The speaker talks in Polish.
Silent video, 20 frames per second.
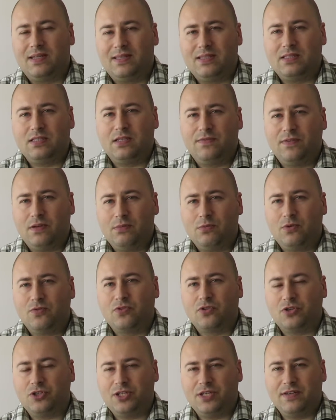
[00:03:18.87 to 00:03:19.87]
edycji
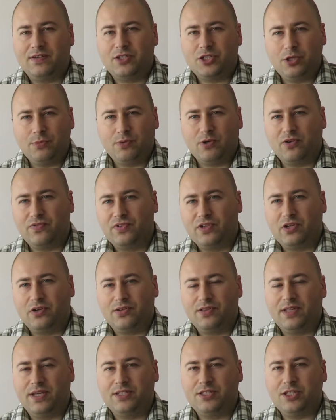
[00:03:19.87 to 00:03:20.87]
filmów, to się szybko w nich
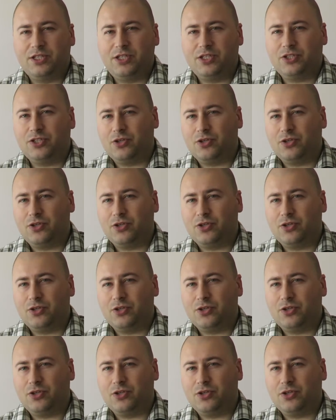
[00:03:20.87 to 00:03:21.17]
odnajdziecie.